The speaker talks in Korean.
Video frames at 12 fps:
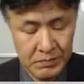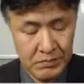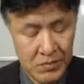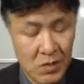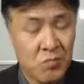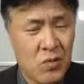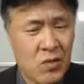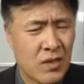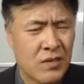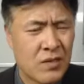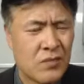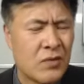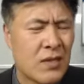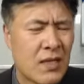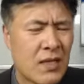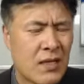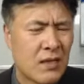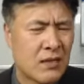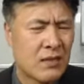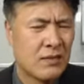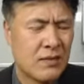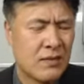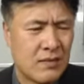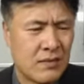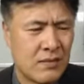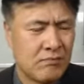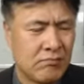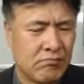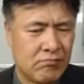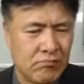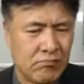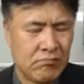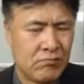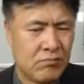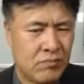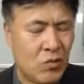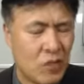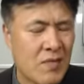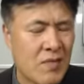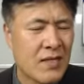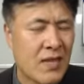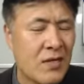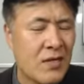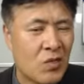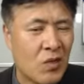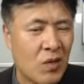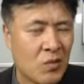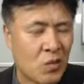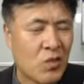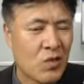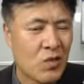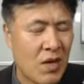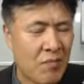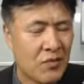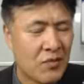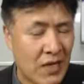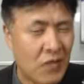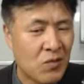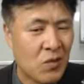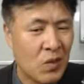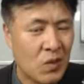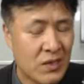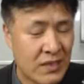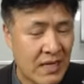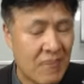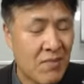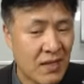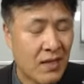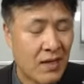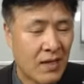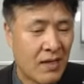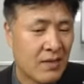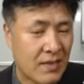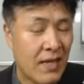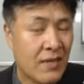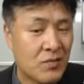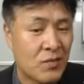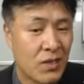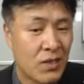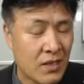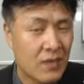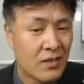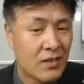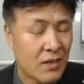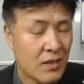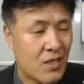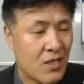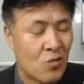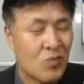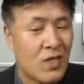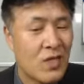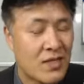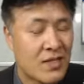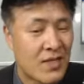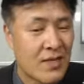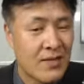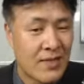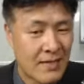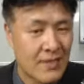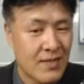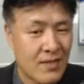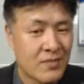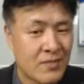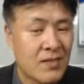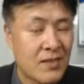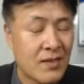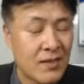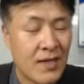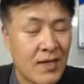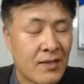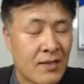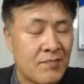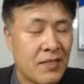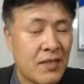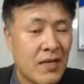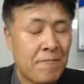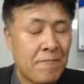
떡볶이 같은 우리나라 동네마다 다 있죠. 초등학교 앞에도 다 있고 시장마다 다 있죠. 이거는 국내 시장이 상당히 엄청 크다라는 겁니다.